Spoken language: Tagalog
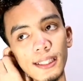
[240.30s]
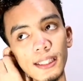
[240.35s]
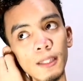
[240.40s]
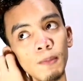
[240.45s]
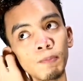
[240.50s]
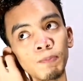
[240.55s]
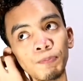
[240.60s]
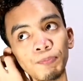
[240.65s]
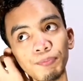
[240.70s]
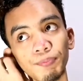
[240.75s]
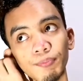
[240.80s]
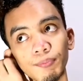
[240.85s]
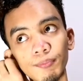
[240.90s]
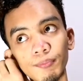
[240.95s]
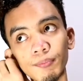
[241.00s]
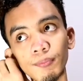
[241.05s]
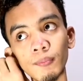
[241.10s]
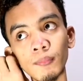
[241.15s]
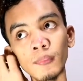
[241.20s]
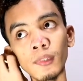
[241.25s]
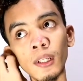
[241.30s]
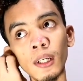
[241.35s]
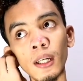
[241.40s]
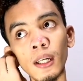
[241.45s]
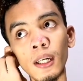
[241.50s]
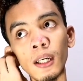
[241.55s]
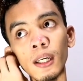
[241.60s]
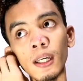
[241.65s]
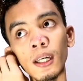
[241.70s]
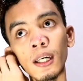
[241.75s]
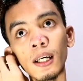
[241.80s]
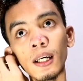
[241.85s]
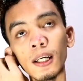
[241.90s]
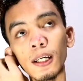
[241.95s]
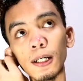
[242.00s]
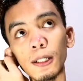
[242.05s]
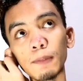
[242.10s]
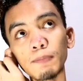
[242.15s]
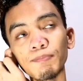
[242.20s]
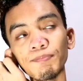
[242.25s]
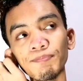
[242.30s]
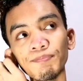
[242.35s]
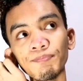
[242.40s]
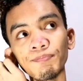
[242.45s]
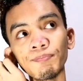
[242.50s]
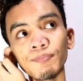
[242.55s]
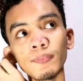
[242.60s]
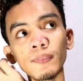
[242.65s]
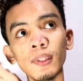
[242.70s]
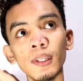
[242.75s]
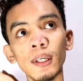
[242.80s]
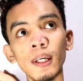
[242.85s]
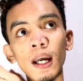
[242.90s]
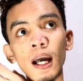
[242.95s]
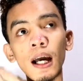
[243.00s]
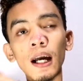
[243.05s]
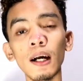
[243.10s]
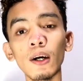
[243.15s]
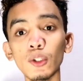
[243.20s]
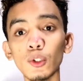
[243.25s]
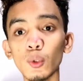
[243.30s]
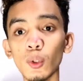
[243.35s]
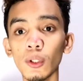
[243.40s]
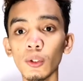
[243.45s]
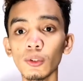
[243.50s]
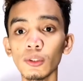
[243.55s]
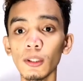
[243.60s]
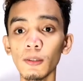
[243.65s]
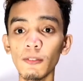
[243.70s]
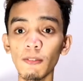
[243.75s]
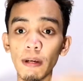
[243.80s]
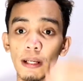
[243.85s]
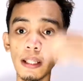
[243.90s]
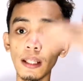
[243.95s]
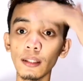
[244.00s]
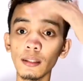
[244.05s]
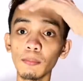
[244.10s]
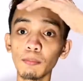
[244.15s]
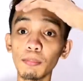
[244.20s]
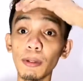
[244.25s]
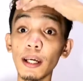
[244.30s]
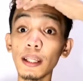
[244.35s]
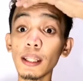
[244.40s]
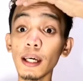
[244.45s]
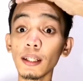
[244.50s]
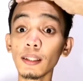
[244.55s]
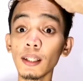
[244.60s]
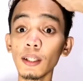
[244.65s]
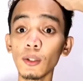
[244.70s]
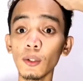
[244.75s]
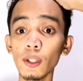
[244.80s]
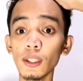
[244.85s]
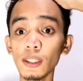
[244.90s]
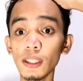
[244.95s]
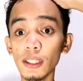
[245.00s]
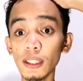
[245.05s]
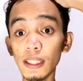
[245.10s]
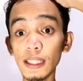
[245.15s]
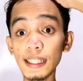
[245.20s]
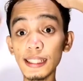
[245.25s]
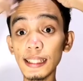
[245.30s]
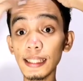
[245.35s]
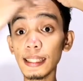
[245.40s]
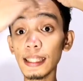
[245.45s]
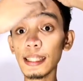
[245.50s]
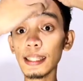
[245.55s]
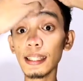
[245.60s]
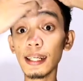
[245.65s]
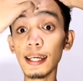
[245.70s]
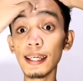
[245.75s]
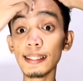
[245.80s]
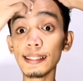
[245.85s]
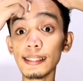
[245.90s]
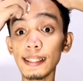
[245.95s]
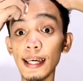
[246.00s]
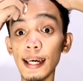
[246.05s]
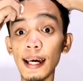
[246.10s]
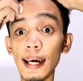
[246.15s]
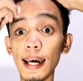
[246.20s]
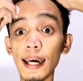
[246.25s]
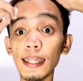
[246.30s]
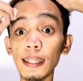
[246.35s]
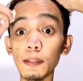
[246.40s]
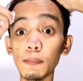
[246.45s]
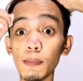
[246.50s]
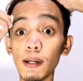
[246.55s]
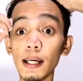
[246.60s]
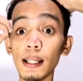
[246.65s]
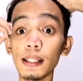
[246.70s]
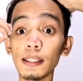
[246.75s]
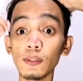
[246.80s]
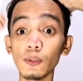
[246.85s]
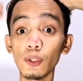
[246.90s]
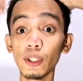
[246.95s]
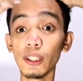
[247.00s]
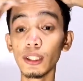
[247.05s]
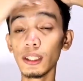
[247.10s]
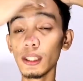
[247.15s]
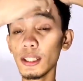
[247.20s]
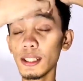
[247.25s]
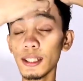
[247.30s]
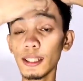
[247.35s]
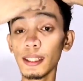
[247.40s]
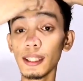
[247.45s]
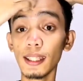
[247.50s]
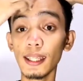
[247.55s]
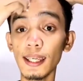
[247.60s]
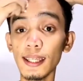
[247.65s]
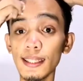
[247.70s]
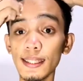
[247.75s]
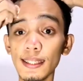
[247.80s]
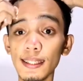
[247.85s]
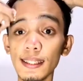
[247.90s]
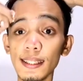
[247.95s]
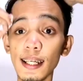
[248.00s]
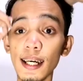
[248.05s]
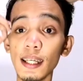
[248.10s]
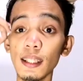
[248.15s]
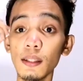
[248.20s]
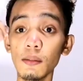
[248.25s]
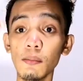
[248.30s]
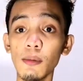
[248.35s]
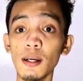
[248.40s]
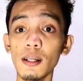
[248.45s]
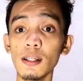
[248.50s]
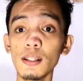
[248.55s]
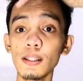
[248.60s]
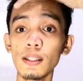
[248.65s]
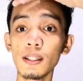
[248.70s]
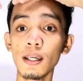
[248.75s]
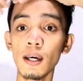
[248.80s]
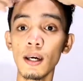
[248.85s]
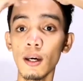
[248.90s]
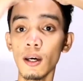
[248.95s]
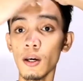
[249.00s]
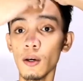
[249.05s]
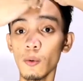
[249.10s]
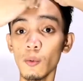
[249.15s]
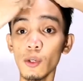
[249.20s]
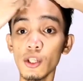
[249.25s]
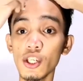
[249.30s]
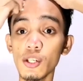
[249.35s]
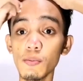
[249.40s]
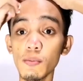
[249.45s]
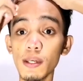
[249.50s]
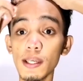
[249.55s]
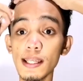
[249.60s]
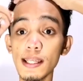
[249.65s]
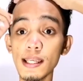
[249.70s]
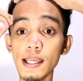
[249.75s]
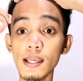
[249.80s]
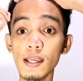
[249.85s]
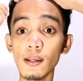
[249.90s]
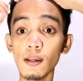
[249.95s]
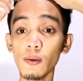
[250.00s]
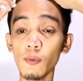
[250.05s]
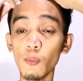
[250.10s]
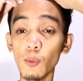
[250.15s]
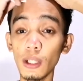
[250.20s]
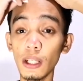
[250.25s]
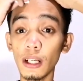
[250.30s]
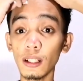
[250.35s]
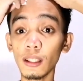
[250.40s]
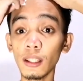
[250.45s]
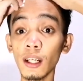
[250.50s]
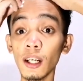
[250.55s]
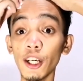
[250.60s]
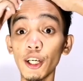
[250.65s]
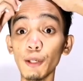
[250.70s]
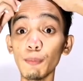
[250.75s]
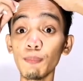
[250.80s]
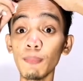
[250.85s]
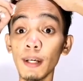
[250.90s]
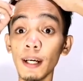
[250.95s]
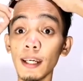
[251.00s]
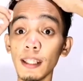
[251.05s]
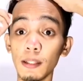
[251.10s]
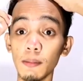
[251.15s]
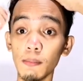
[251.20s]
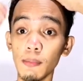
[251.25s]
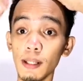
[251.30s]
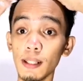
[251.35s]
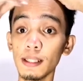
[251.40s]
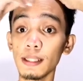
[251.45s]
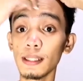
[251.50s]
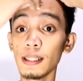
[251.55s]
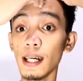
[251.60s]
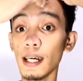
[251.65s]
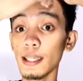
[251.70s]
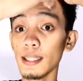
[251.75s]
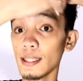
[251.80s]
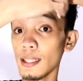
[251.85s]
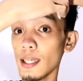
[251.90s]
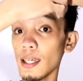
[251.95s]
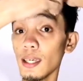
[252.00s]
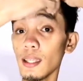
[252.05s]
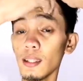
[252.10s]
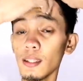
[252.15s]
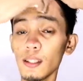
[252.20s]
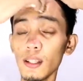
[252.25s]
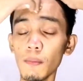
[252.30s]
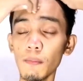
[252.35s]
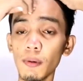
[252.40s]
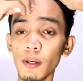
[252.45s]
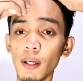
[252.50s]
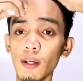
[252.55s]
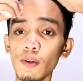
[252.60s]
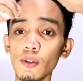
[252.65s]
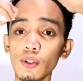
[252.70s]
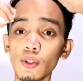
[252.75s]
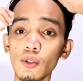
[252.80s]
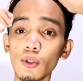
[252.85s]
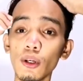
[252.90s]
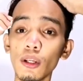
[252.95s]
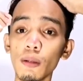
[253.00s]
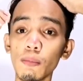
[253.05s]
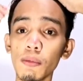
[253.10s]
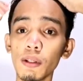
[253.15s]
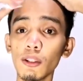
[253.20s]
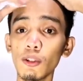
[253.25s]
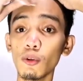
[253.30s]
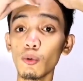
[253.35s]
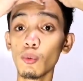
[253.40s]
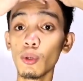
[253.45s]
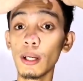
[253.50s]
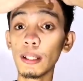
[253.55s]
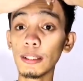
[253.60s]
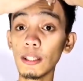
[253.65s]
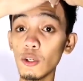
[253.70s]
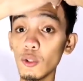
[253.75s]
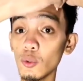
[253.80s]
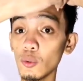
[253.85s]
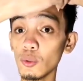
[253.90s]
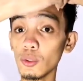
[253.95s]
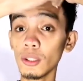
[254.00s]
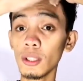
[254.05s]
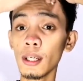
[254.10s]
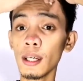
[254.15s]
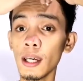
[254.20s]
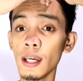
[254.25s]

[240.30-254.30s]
is um, ang kagustuhan ko sa product, product na ito is hindi siya tinry sa animals or hindi siya tinest sa animals which means walang na-harm na animals guys and syempre gusto rin natin mura tayo yung